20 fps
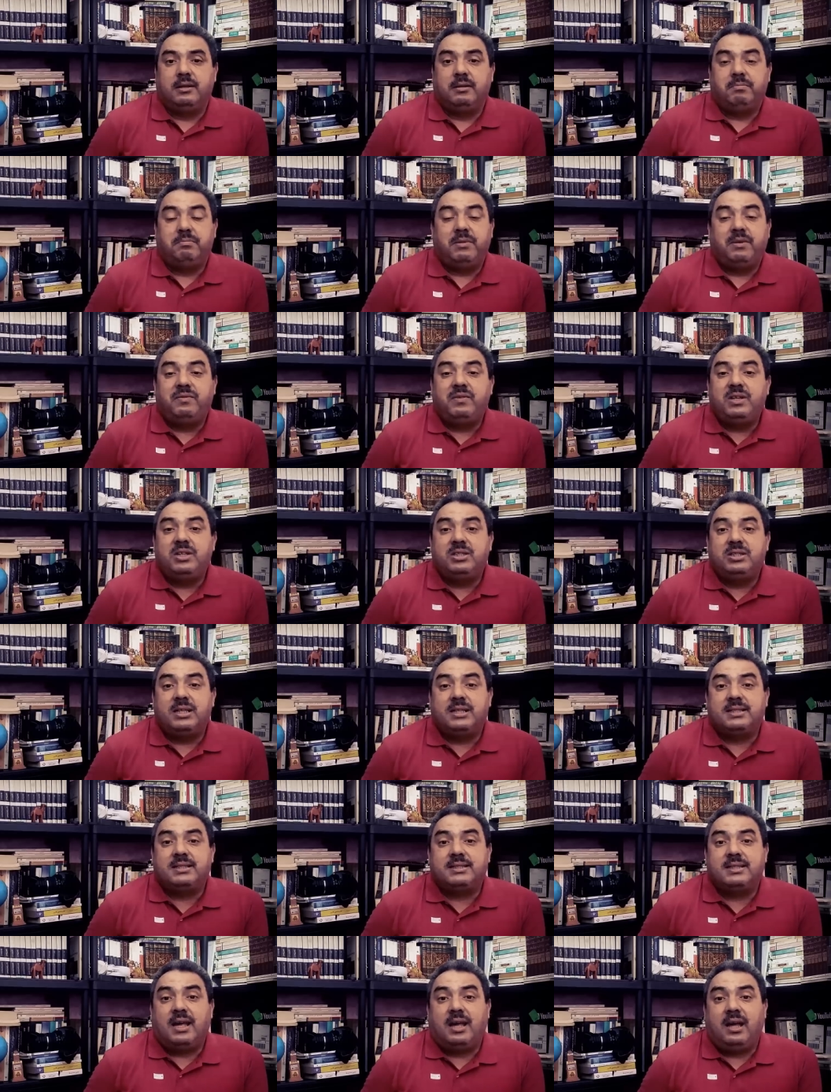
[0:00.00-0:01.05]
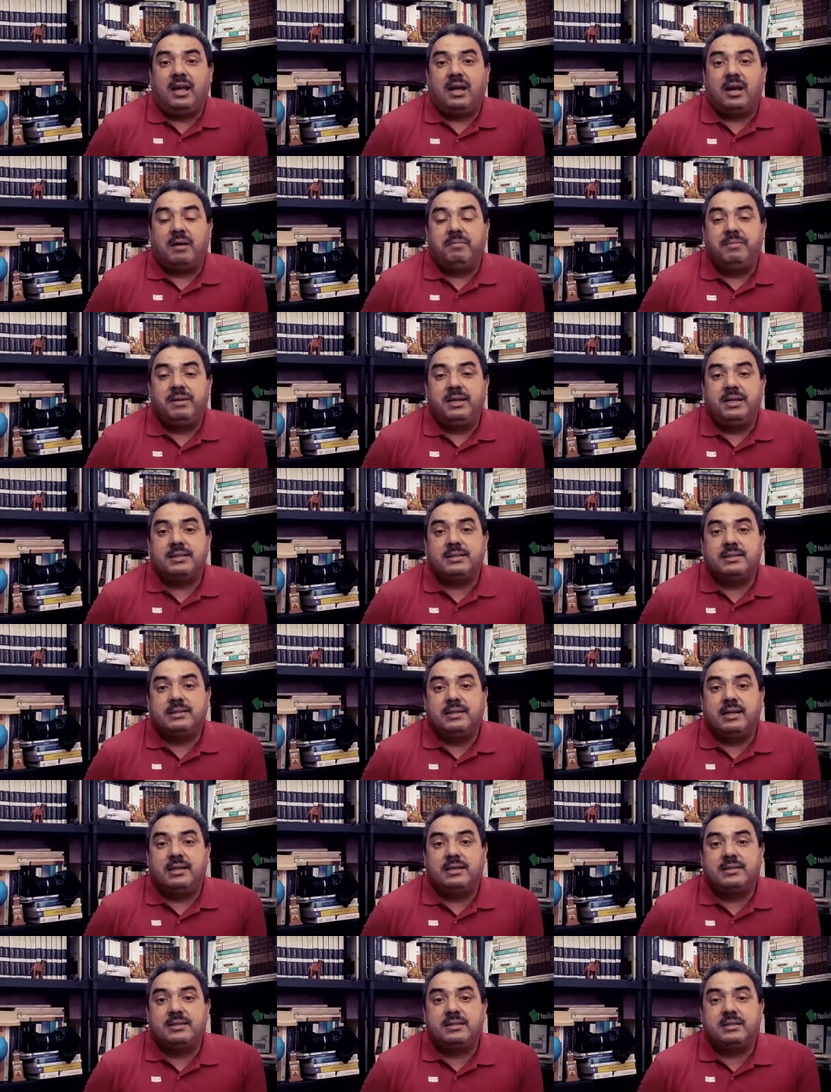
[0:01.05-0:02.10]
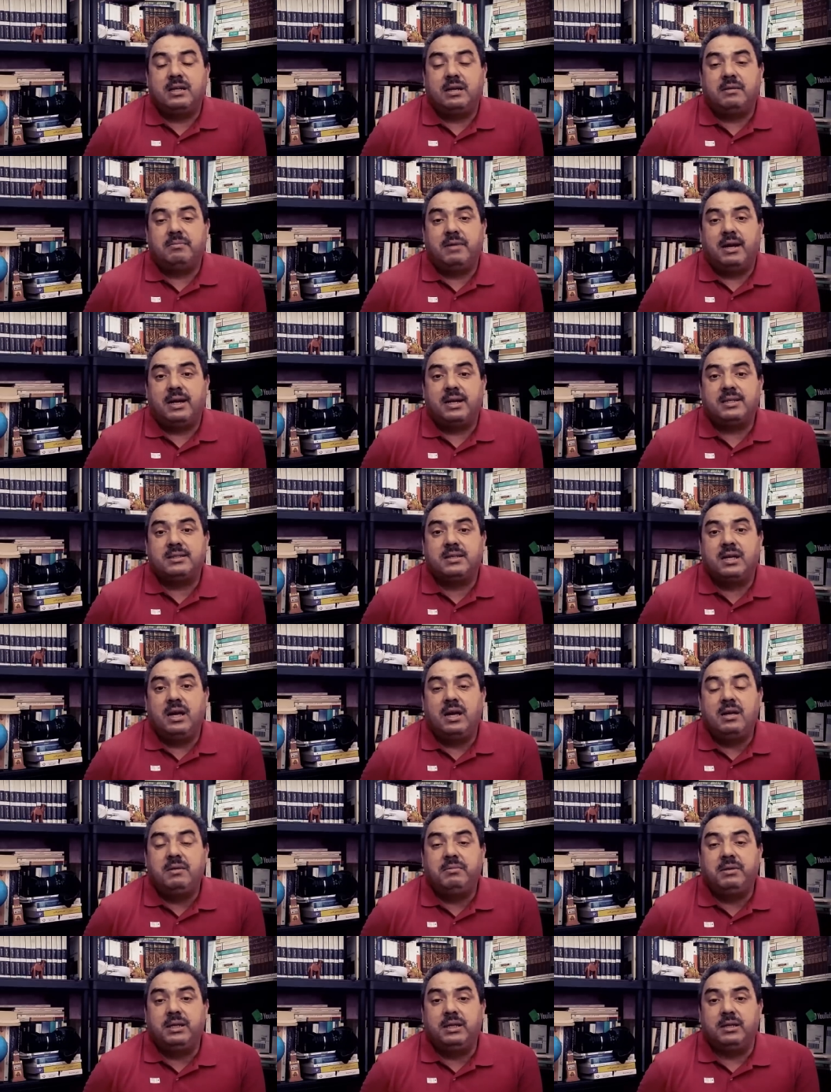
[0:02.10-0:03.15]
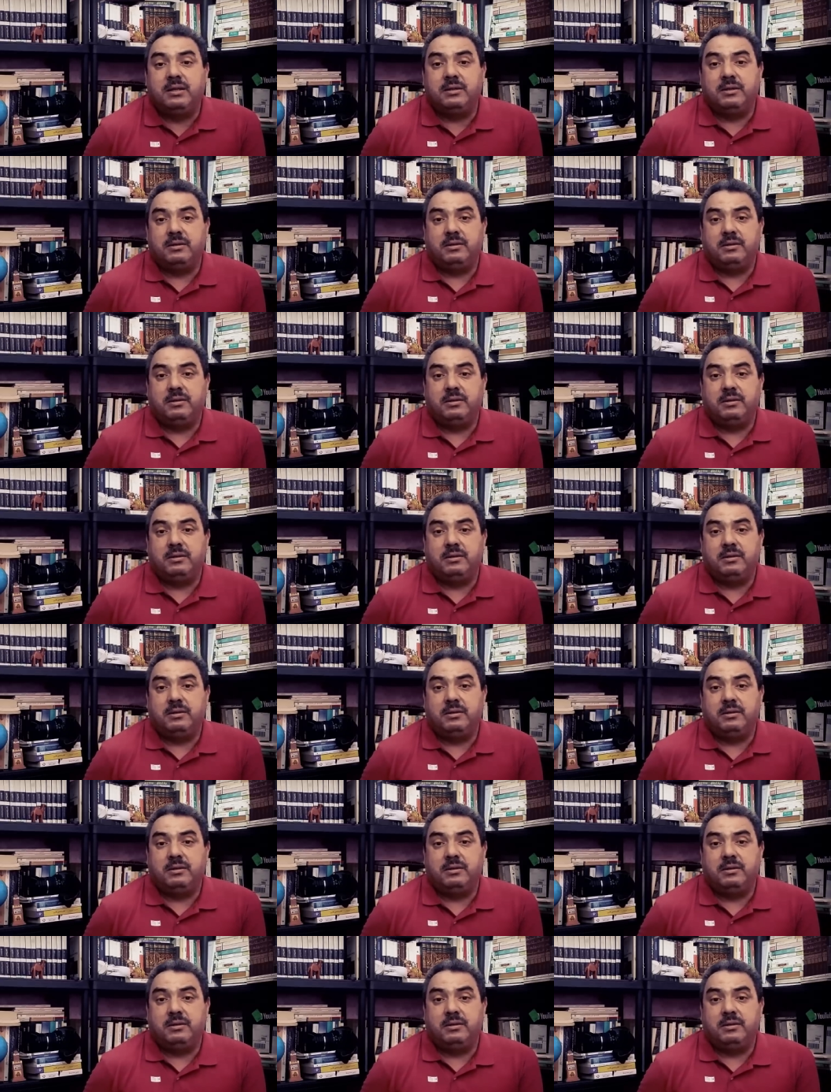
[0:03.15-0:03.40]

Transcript: ما فيهش ديك الطحرميات ديال الاستعمارات كاملين